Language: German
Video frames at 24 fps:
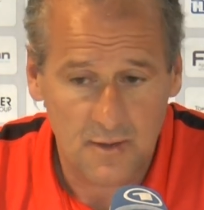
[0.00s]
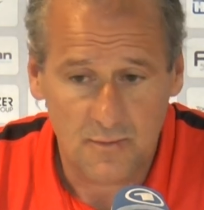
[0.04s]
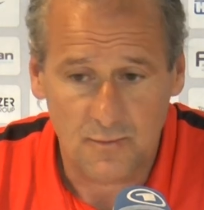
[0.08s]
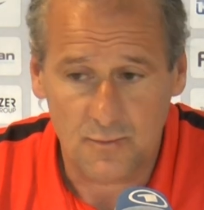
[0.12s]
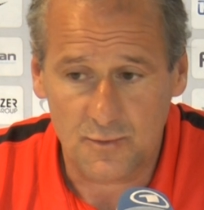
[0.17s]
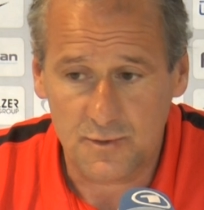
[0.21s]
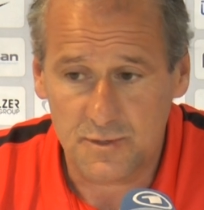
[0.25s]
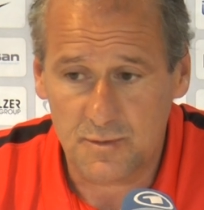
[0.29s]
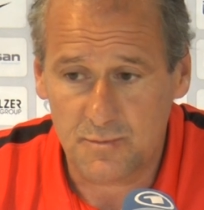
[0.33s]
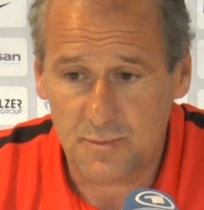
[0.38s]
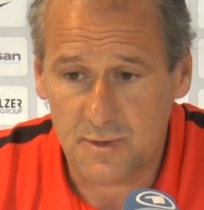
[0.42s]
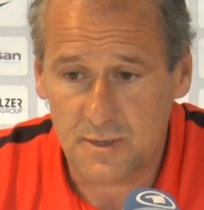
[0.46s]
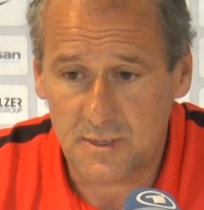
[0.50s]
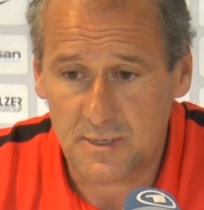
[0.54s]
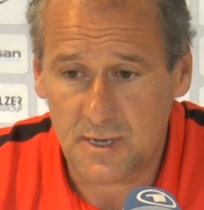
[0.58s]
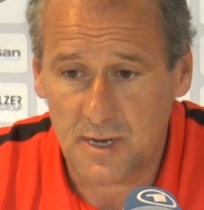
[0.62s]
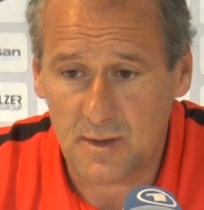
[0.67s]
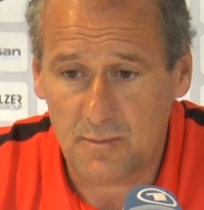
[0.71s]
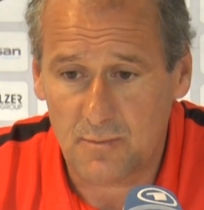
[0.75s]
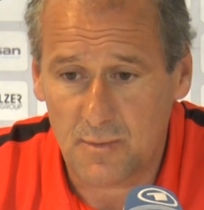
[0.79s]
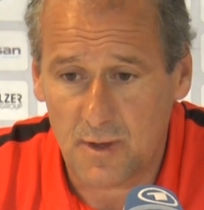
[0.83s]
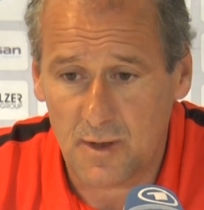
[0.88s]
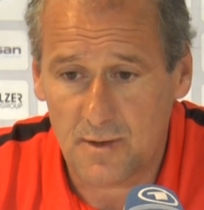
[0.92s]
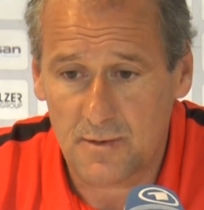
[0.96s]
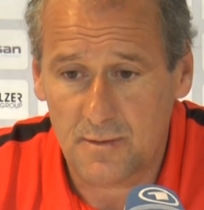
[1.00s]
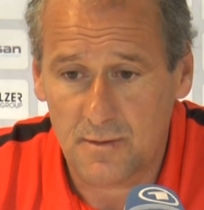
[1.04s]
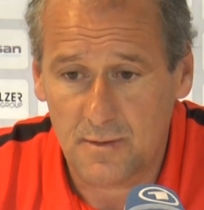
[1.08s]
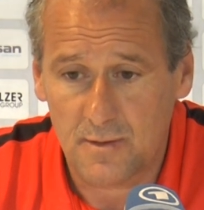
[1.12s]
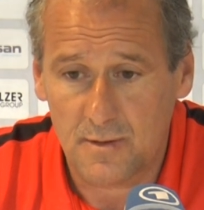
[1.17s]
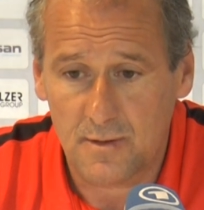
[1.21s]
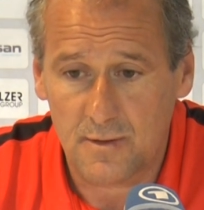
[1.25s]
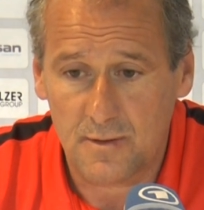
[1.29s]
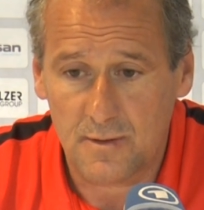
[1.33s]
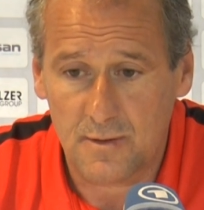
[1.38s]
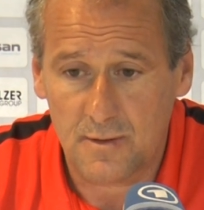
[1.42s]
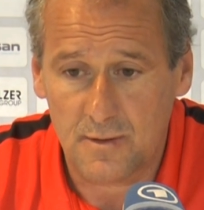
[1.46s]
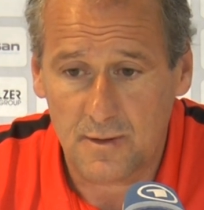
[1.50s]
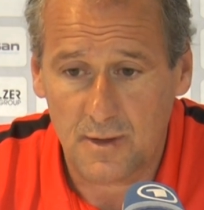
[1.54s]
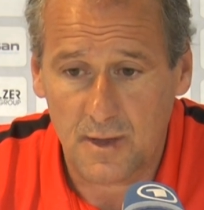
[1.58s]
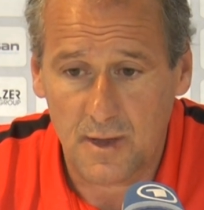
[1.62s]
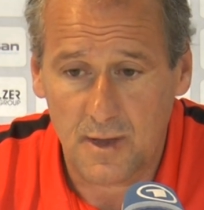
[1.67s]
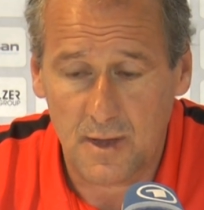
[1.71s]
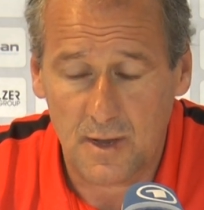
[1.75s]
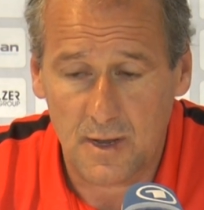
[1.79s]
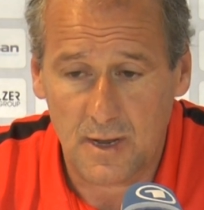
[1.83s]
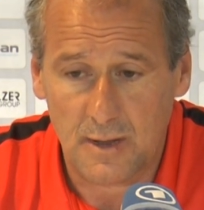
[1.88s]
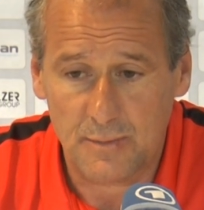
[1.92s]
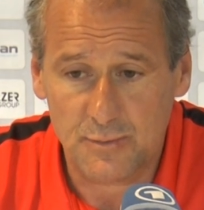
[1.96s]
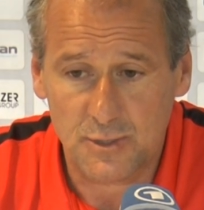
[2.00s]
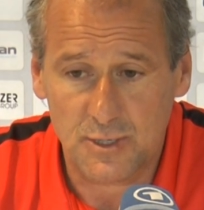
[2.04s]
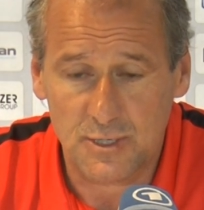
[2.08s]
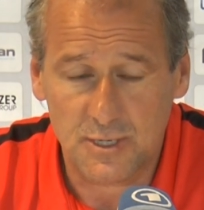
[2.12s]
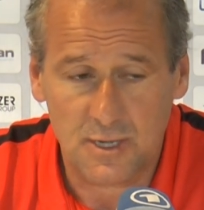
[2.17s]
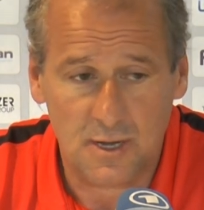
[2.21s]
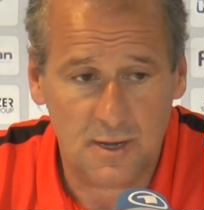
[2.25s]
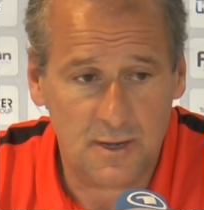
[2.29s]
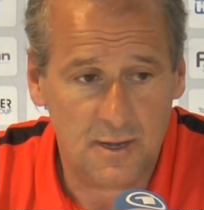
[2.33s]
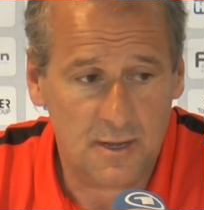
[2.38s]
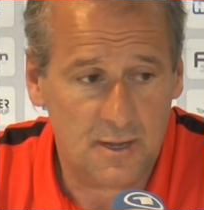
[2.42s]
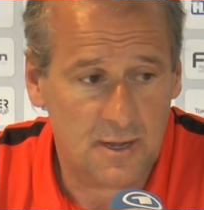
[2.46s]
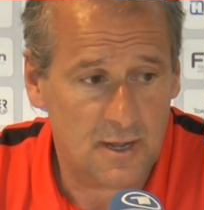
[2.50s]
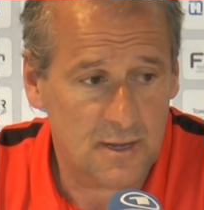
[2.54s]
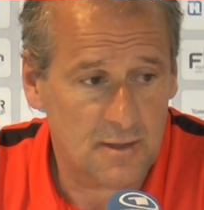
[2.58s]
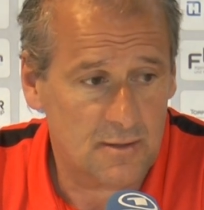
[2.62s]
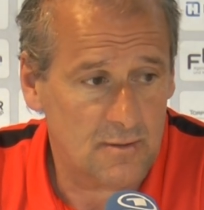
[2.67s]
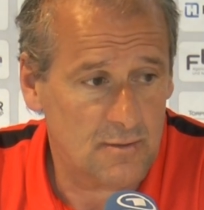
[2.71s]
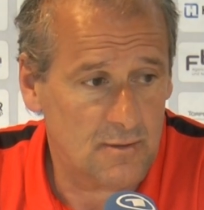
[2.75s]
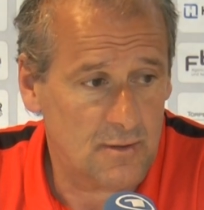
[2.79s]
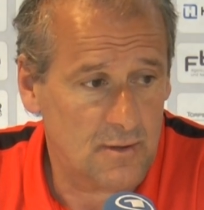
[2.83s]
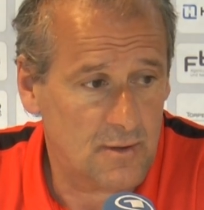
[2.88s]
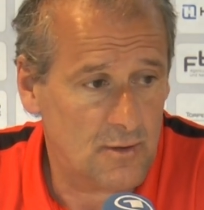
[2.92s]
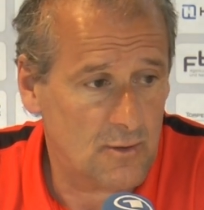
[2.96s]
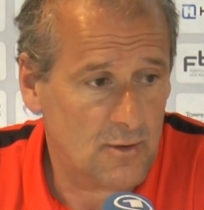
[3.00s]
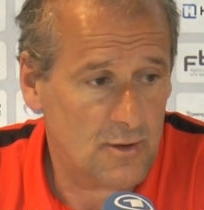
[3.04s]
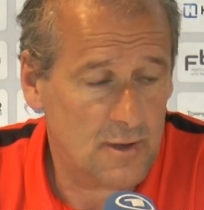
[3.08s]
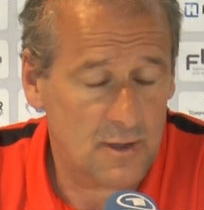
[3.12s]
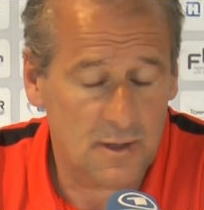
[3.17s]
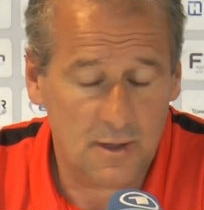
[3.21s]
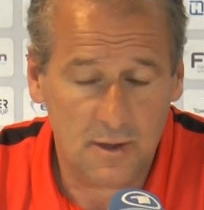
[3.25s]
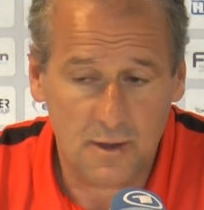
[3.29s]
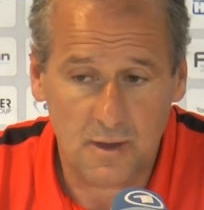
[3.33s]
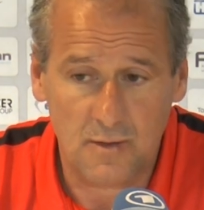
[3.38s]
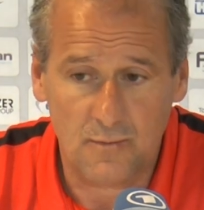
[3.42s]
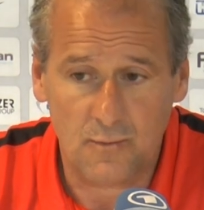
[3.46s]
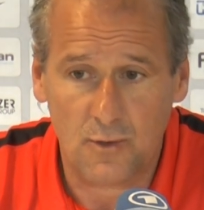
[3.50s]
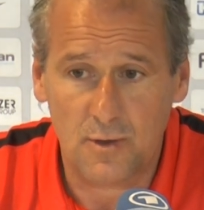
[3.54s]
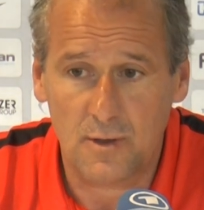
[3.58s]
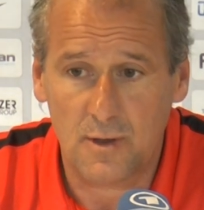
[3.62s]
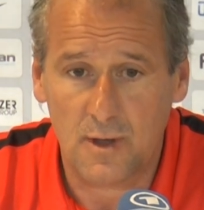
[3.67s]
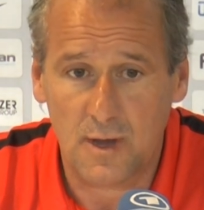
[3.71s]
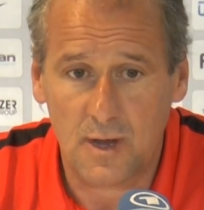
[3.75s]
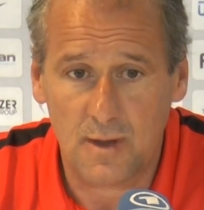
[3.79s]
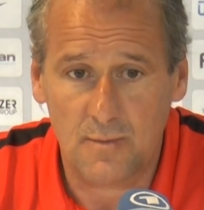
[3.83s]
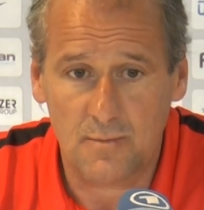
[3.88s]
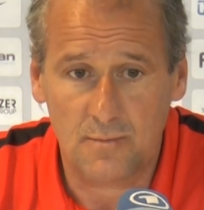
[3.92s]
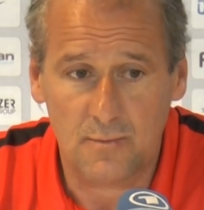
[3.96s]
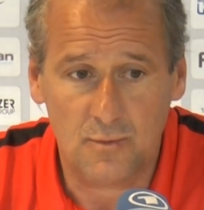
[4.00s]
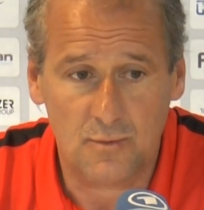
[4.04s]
wo sie mit zehn Mann äh, gegen einen Abstiegskandidaten locker gewonnen haben.